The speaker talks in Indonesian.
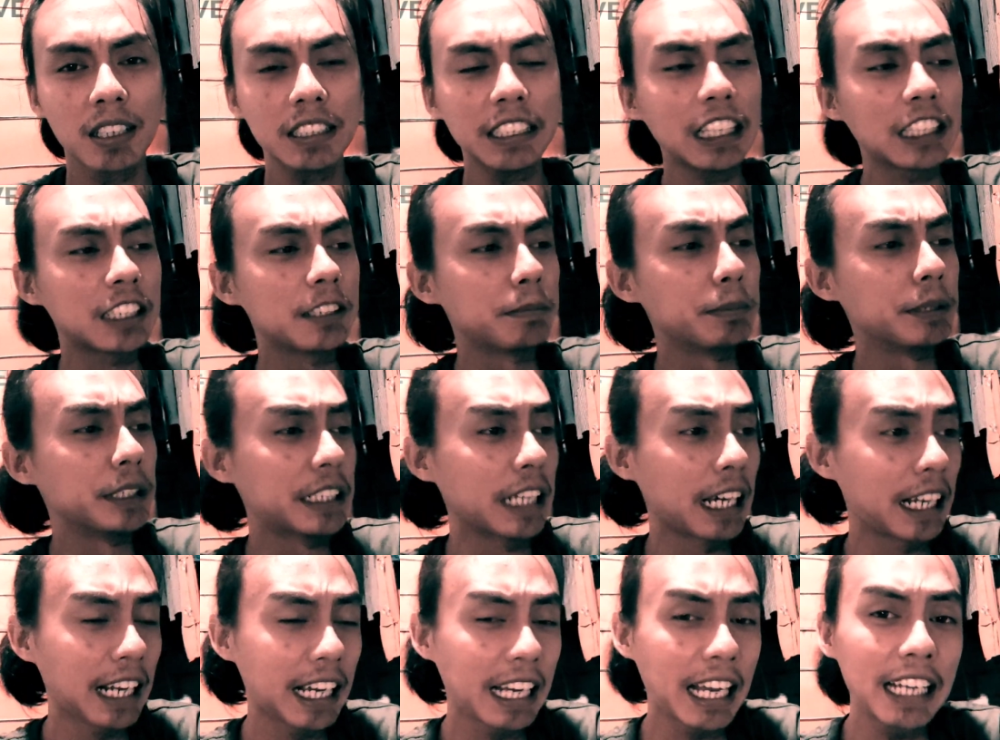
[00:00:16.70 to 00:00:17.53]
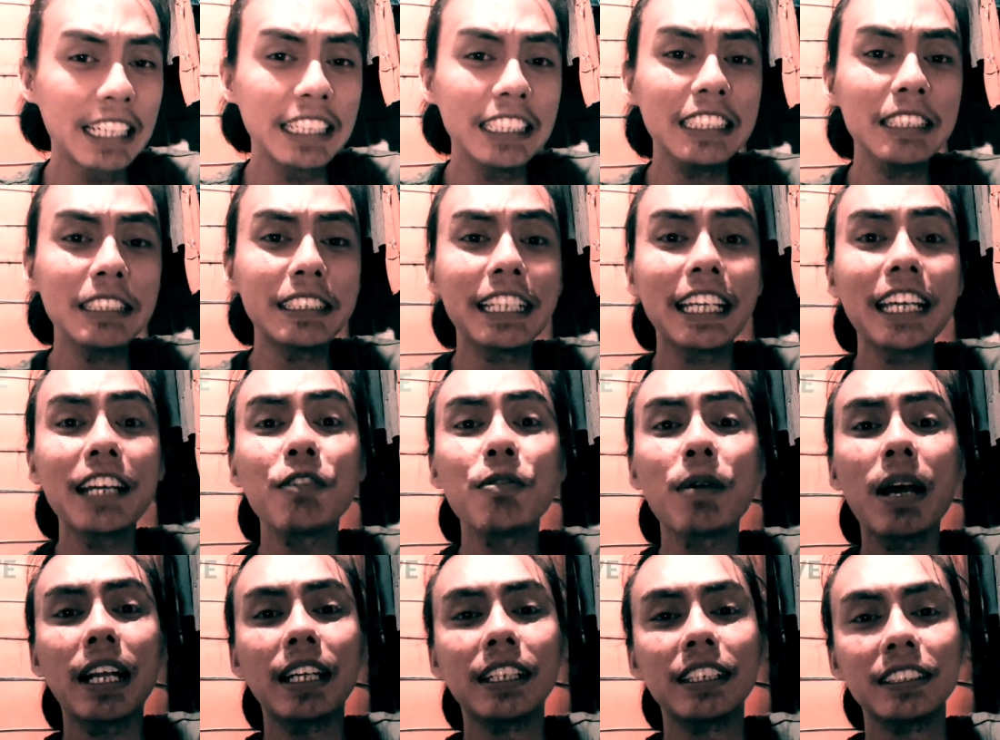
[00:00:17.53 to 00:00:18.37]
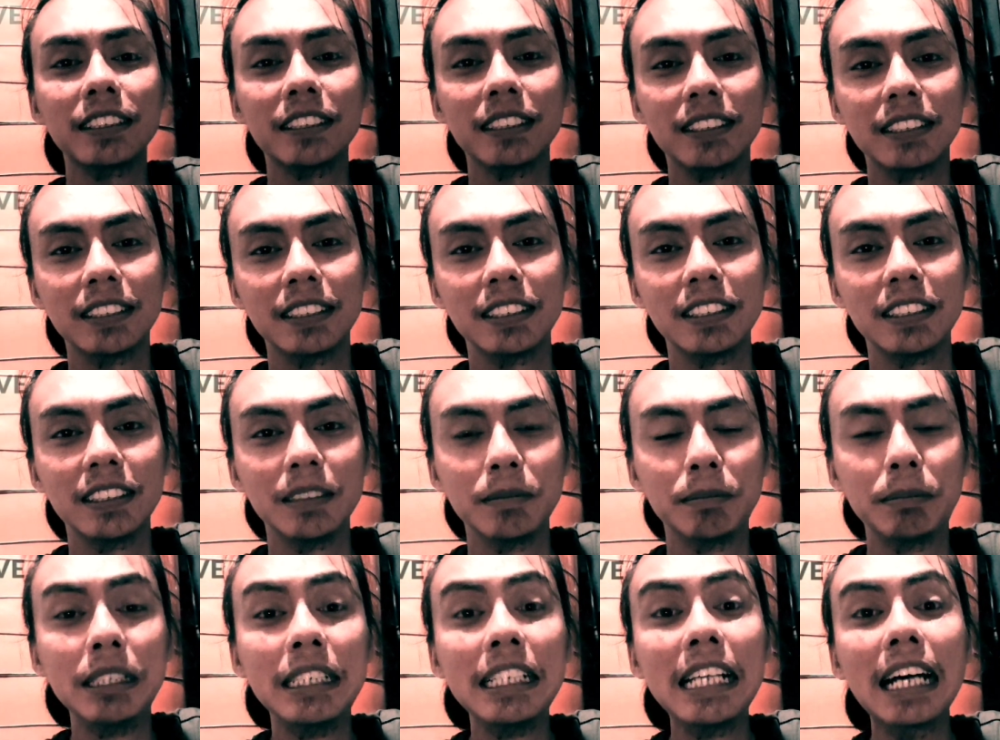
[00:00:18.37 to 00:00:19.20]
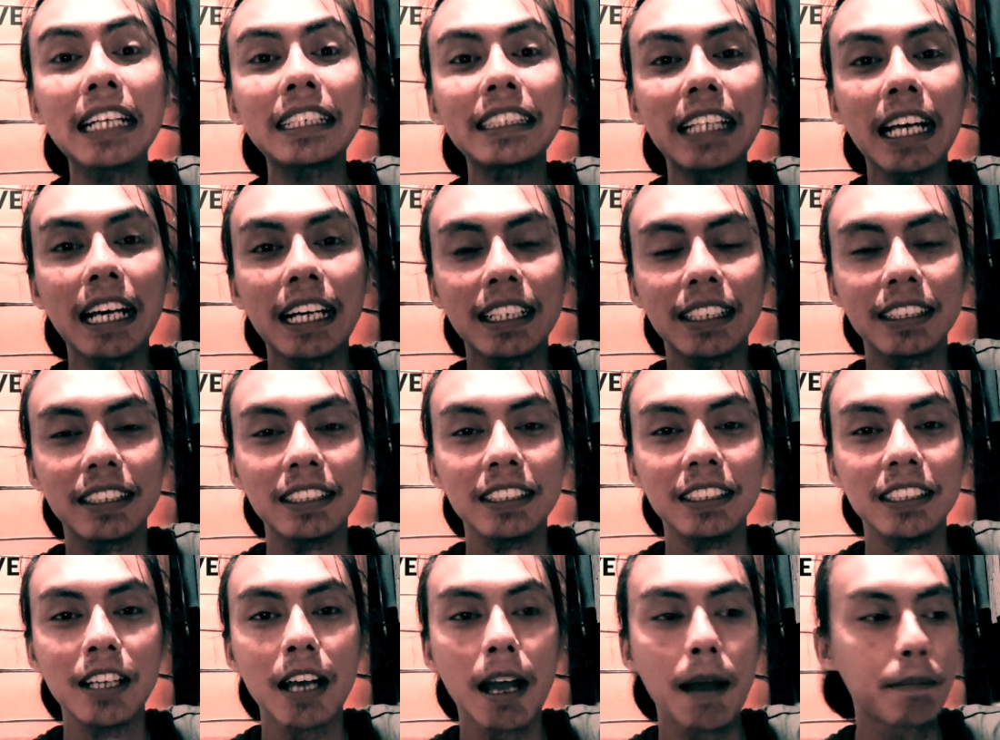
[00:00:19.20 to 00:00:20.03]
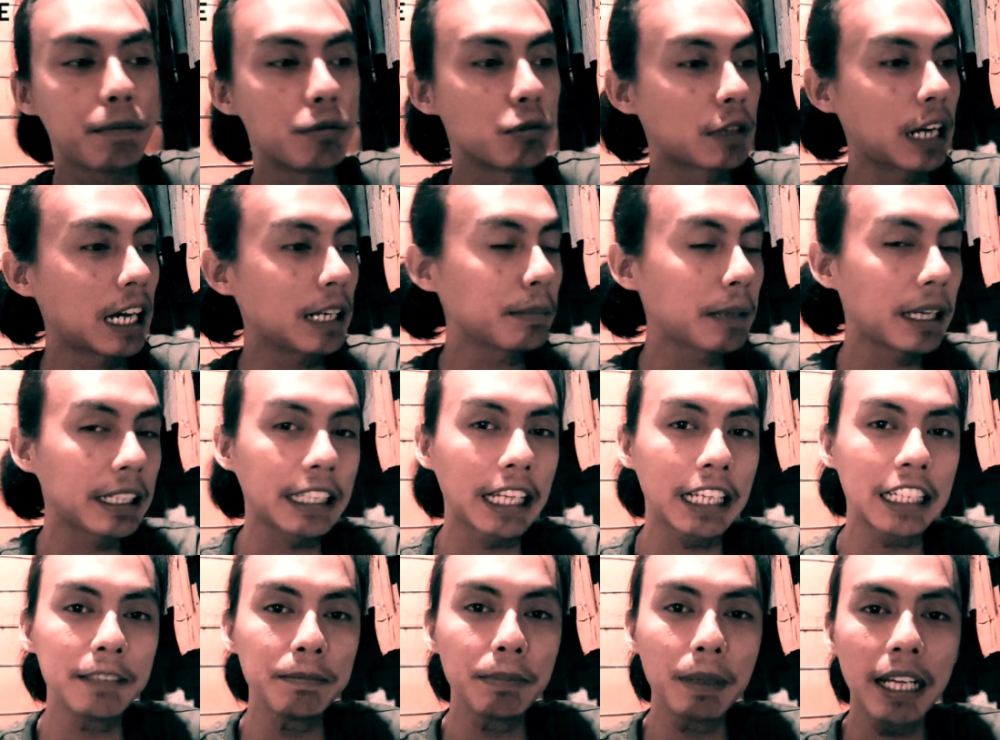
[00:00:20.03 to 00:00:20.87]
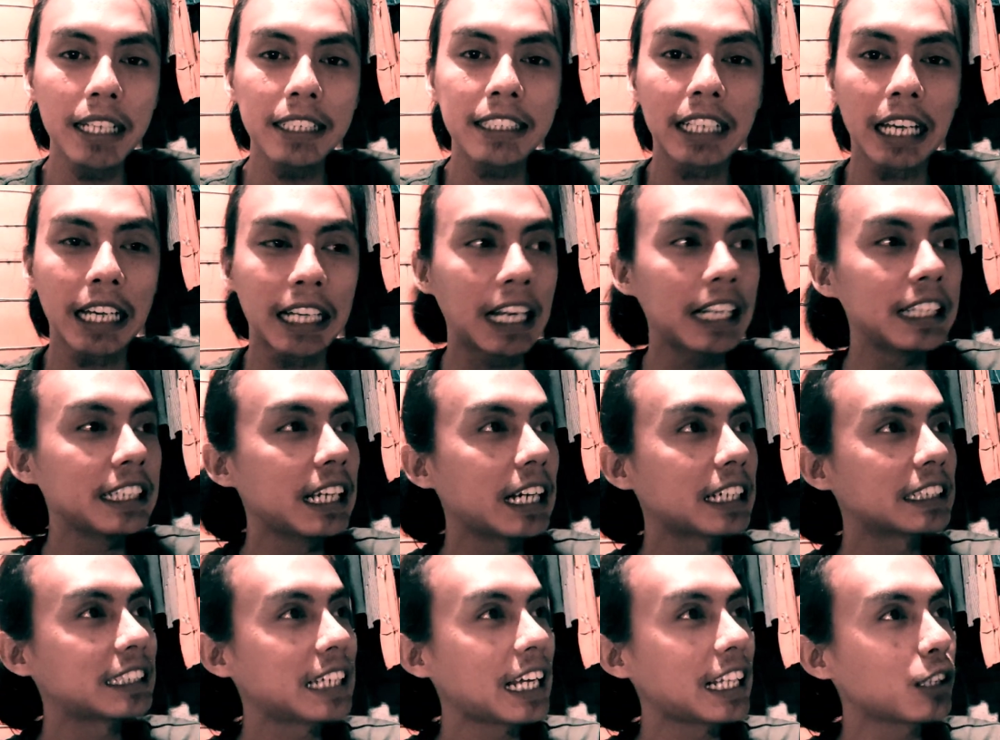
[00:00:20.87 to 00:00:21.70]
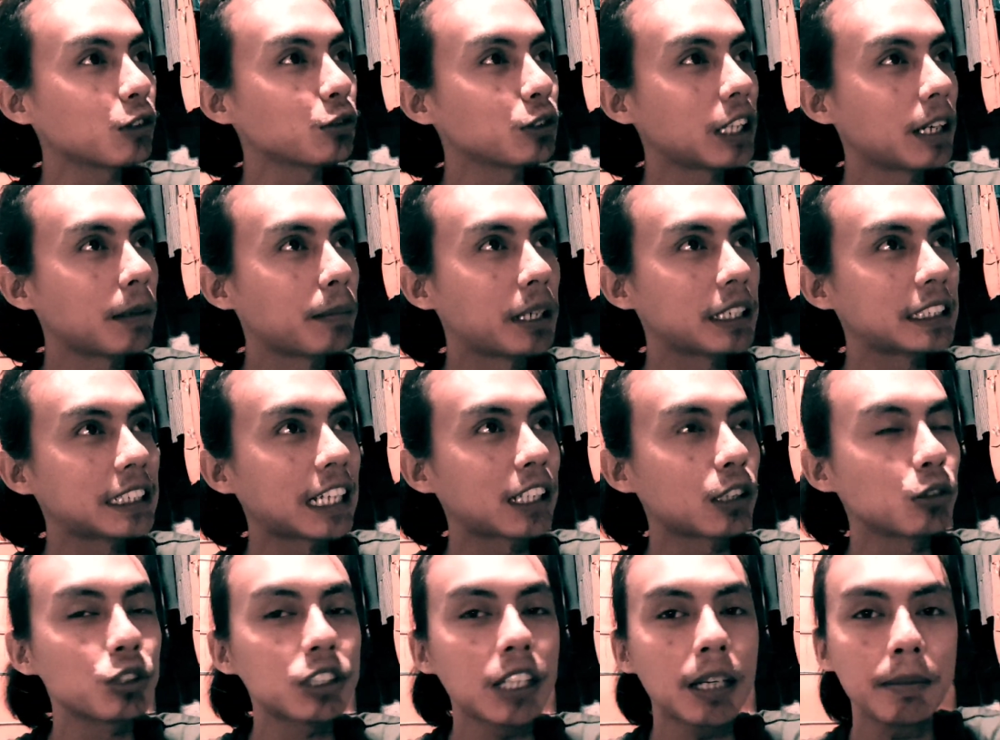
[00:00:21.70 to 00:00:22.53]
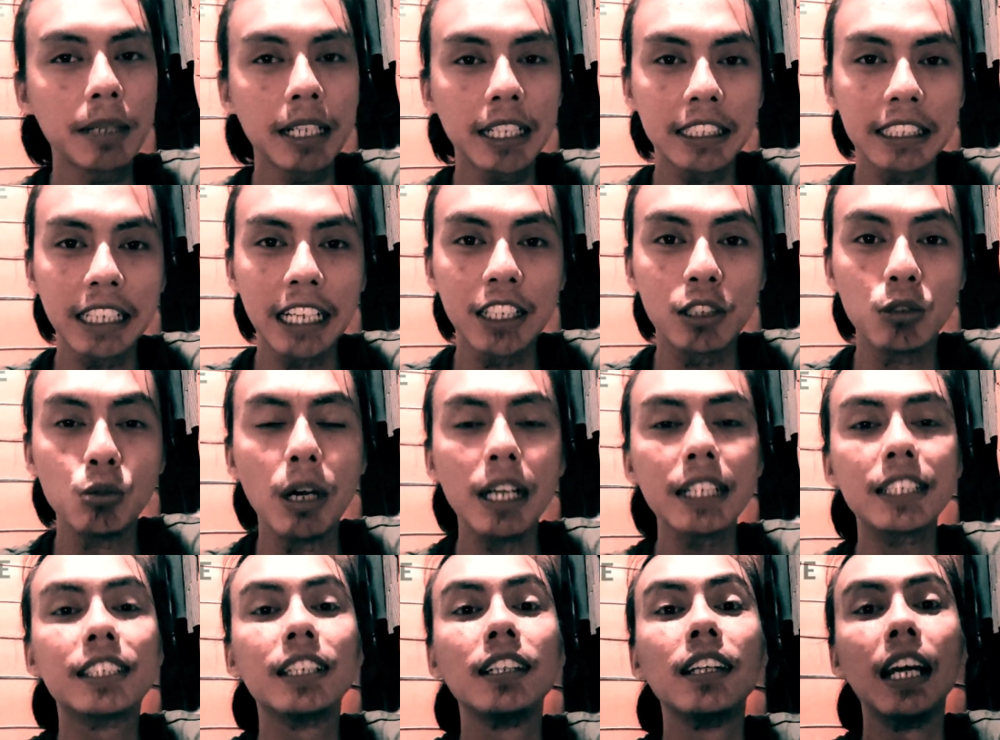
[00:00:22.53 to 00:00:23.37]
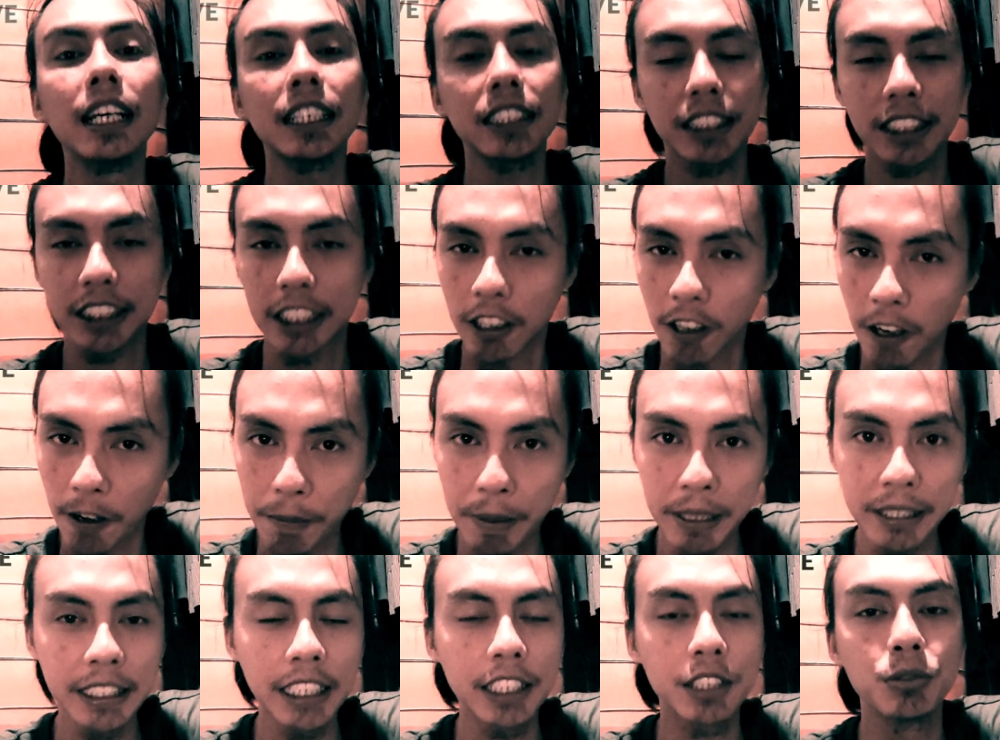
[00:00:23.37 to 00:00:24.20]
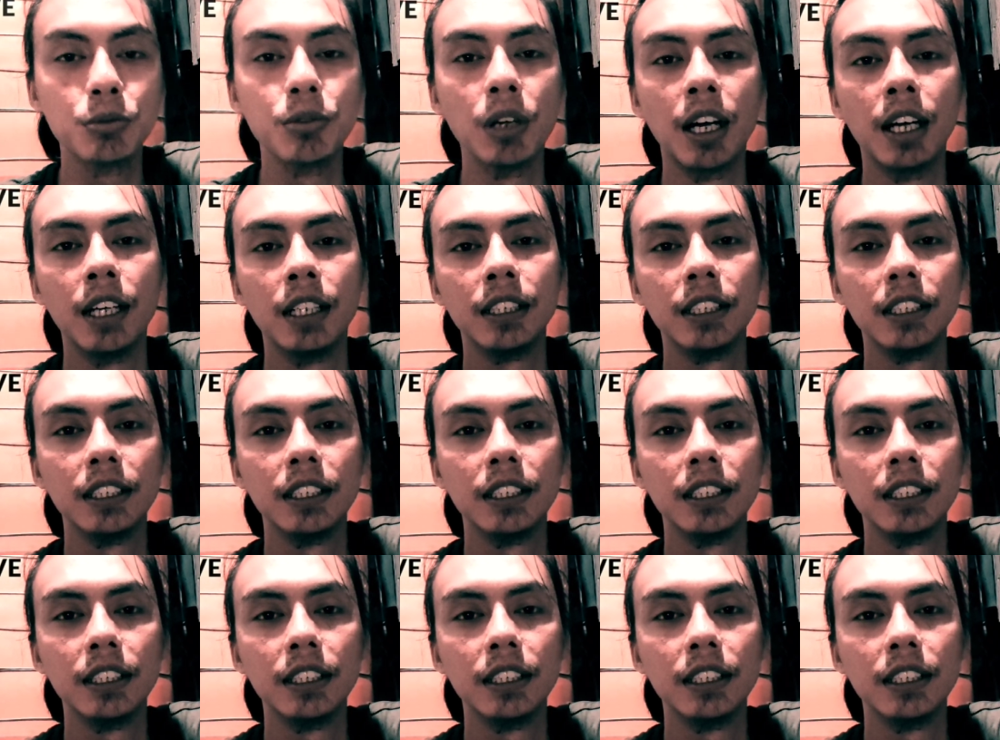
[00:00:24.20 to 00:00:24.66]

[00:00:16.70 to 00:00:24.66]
Yang dibicarakan ini kewan, binatang, bukan materi pelajaran yang satu tambah satu sama dengan dua jelas jawabannya dua